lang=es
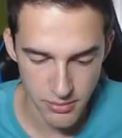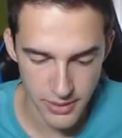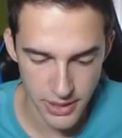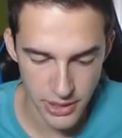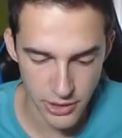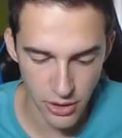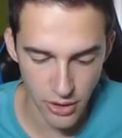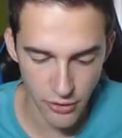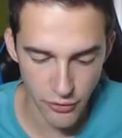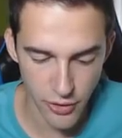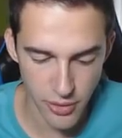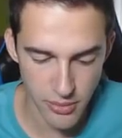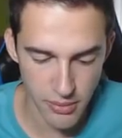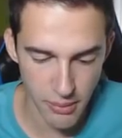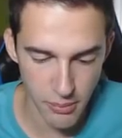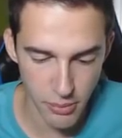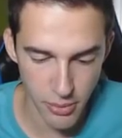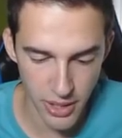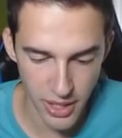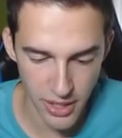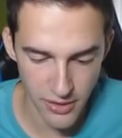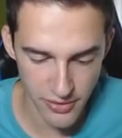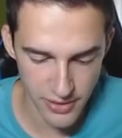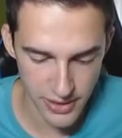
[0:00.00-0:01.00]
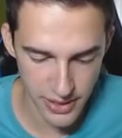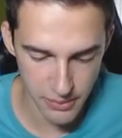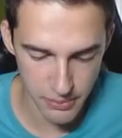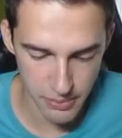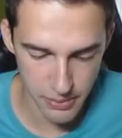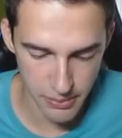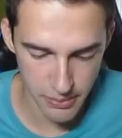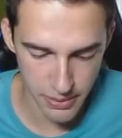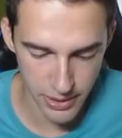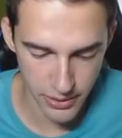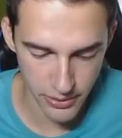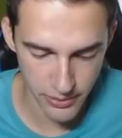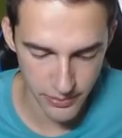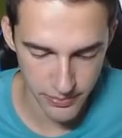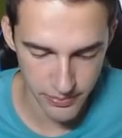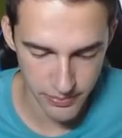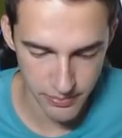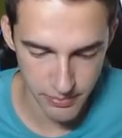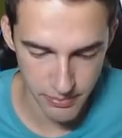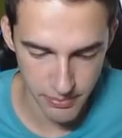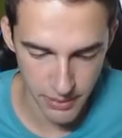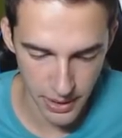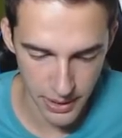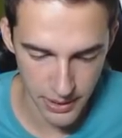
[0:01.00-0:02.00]
De todas formas, voy a defender primero,
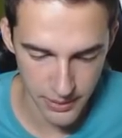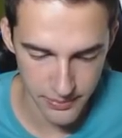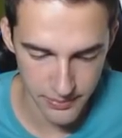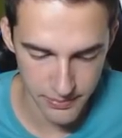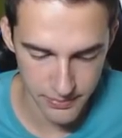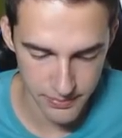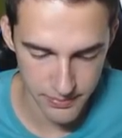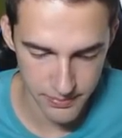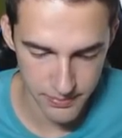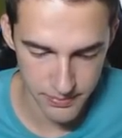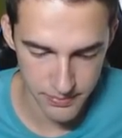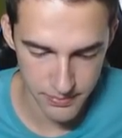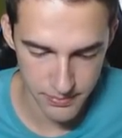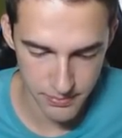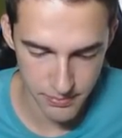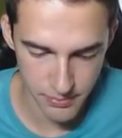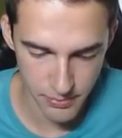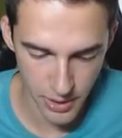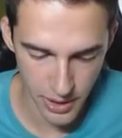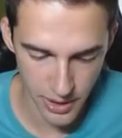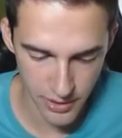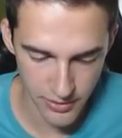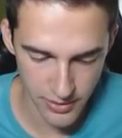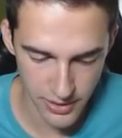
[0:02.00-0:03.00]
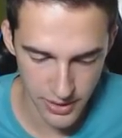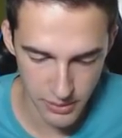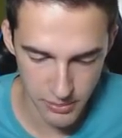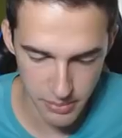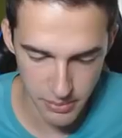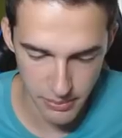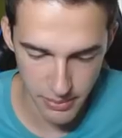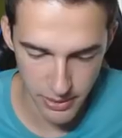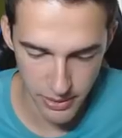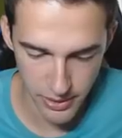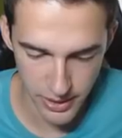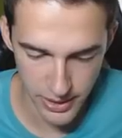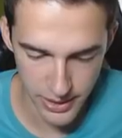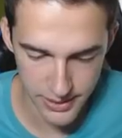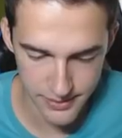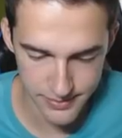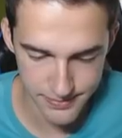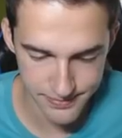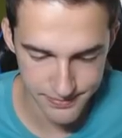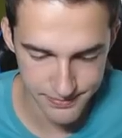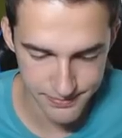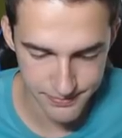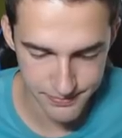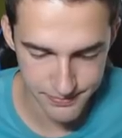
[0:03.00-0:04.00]
vale, voy a defender primero aquí.